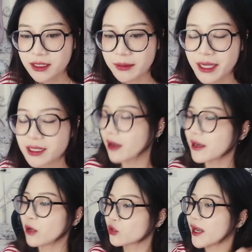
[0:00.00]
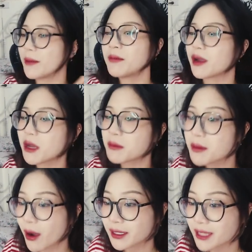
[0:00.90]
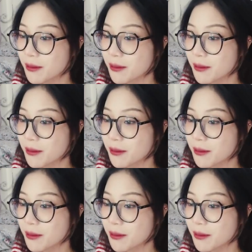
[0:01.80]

Chứ bây giờ đầu xuân năm mới mà bị bảo người ta